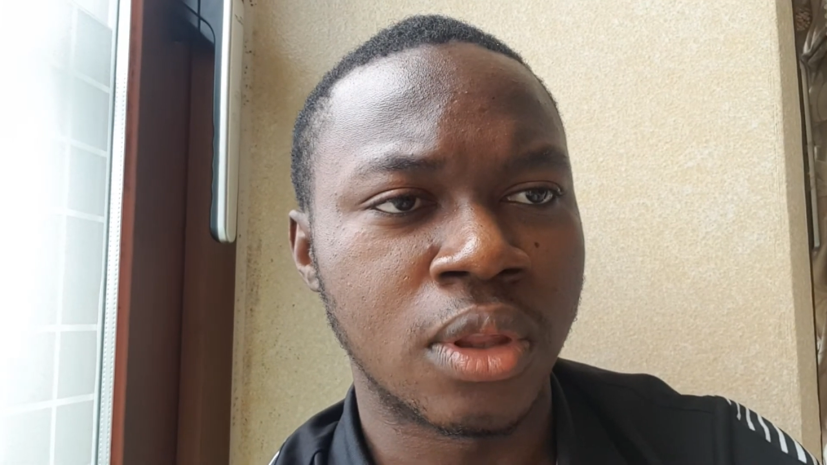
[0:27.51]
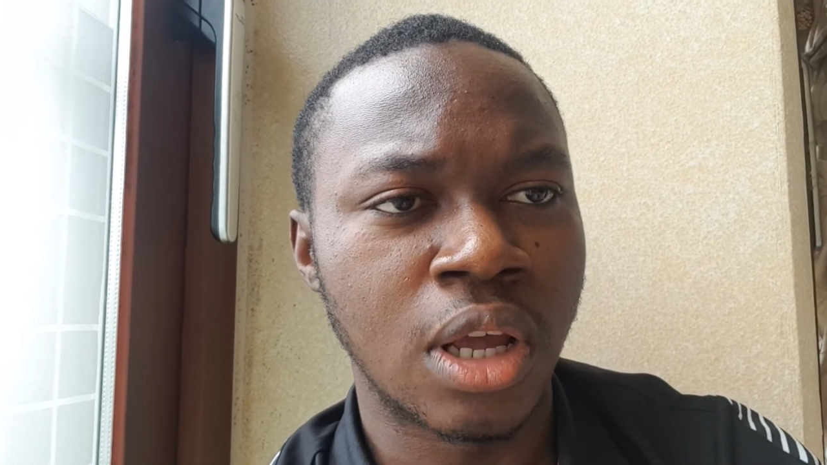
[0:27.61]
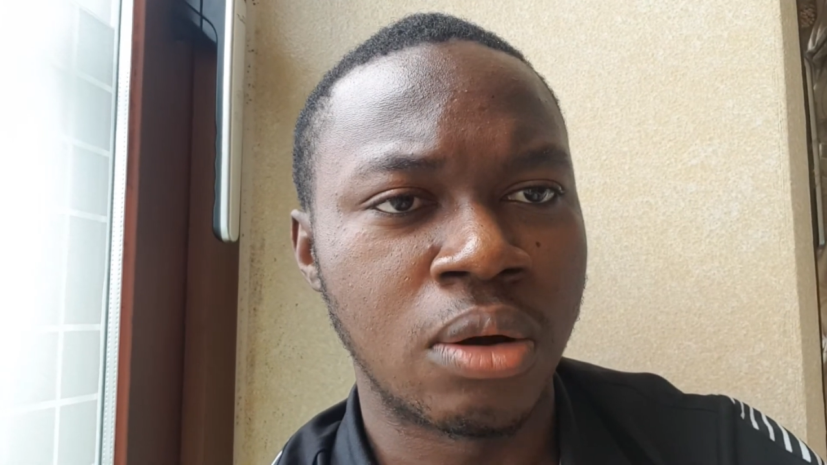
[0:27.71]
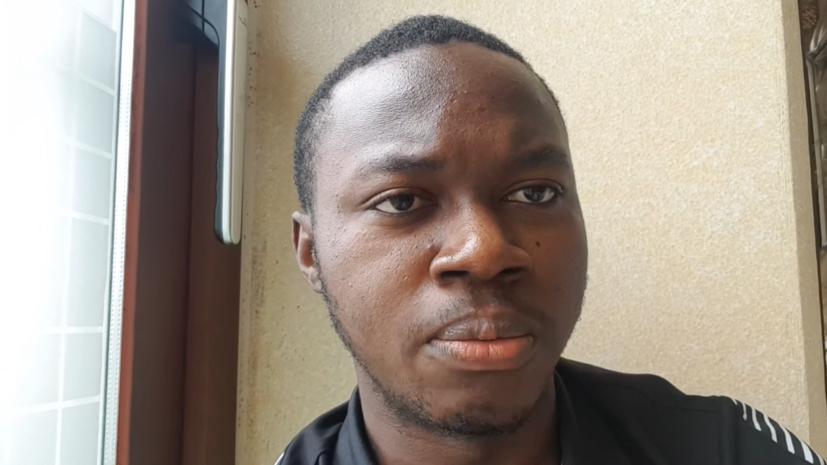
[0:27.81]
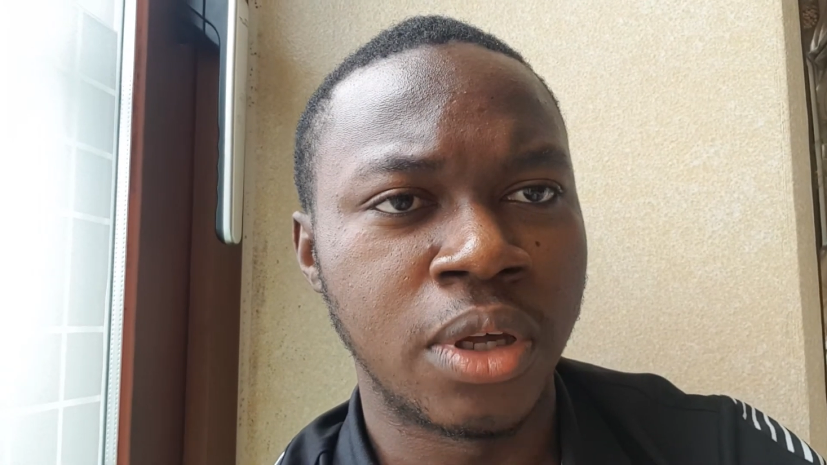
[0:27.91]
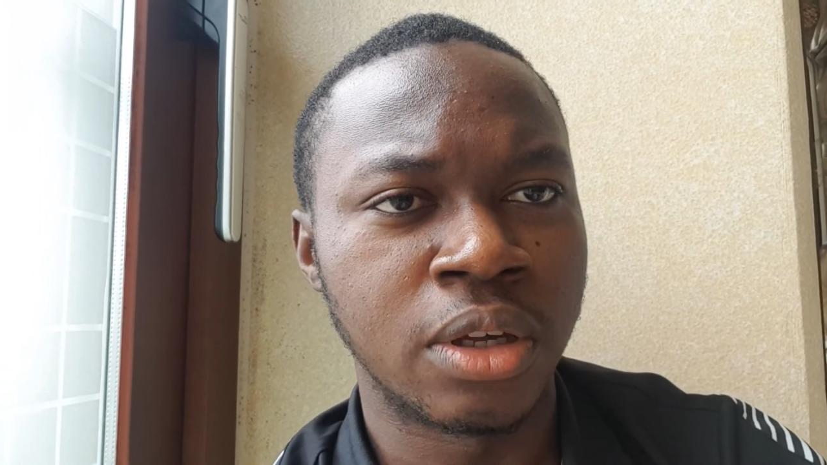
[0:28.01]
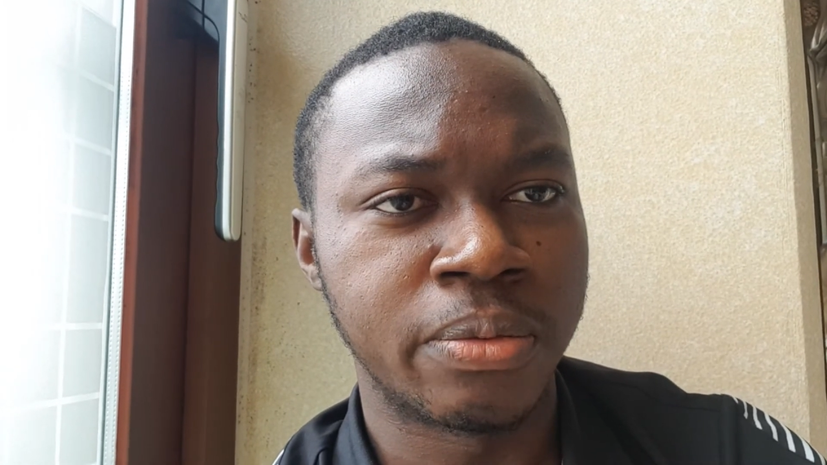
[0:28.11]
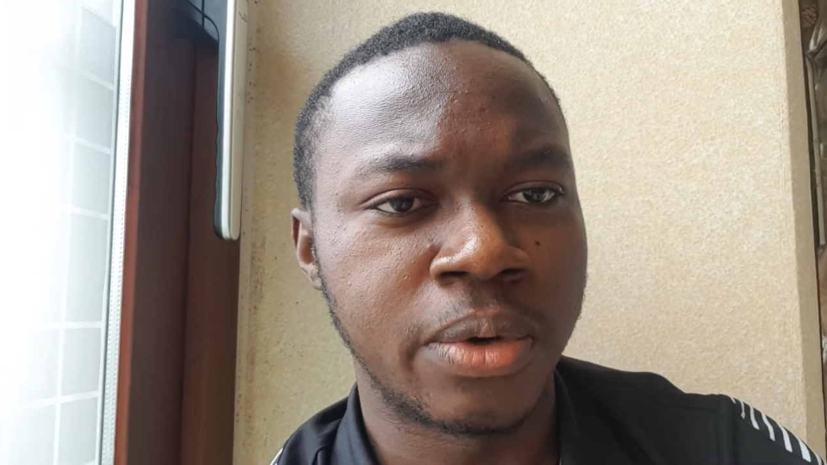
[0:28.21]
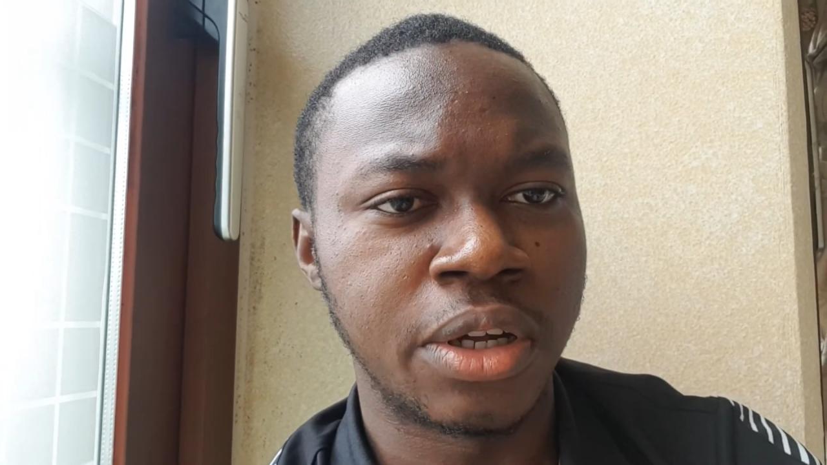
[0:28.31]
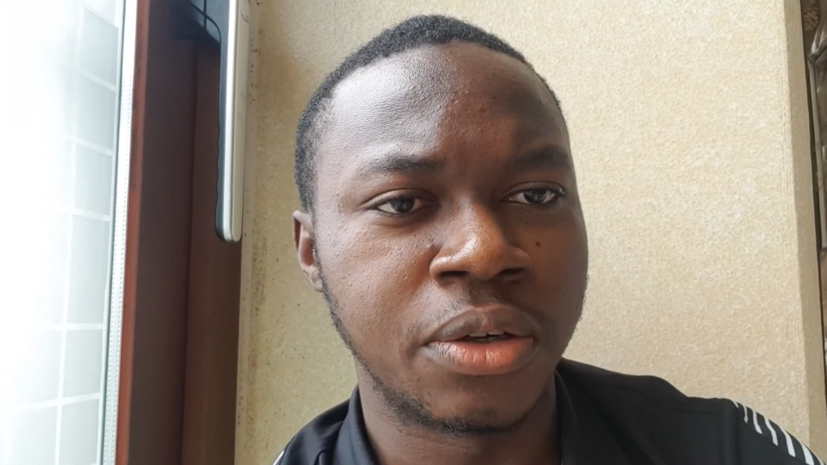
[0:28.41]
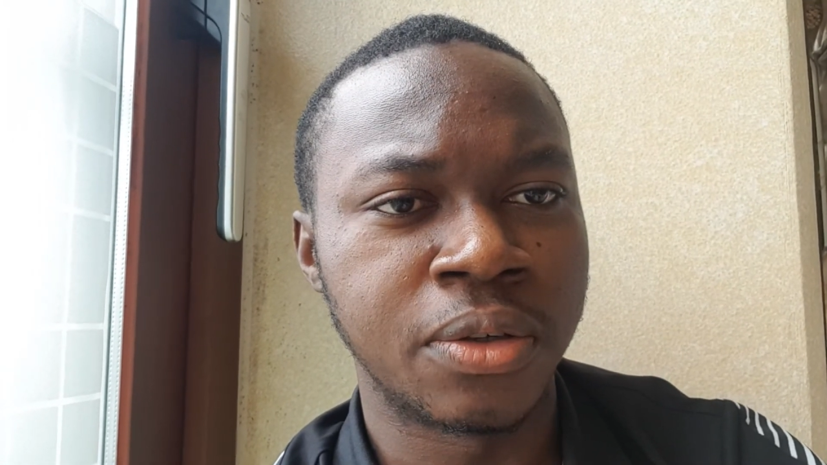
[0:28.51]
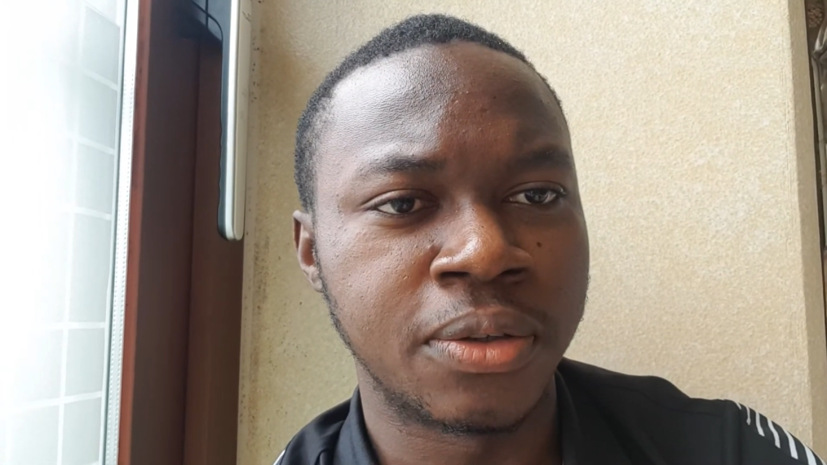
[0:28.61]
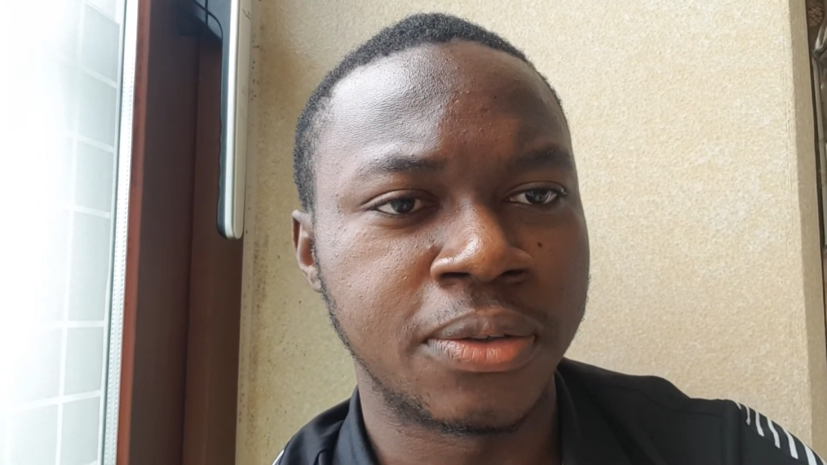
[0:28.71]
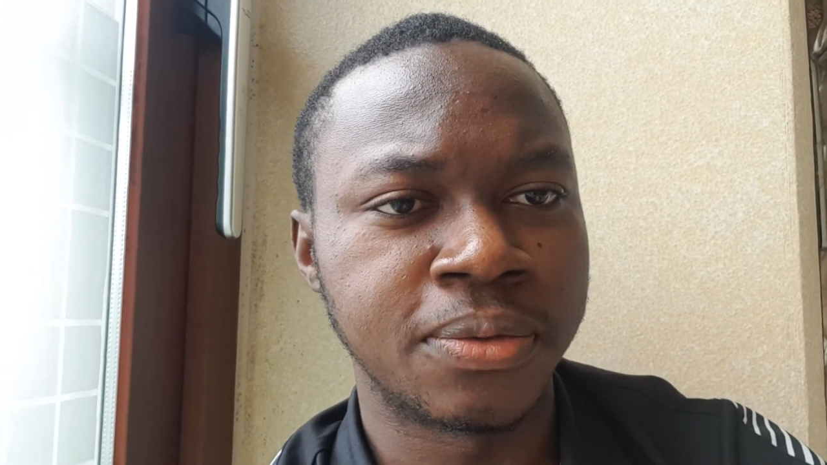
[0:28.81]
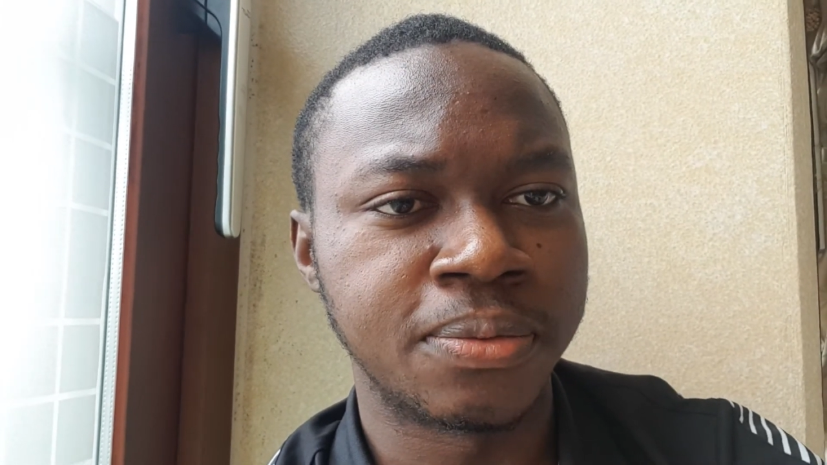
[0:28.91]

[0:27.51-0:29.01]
다음에 봐요.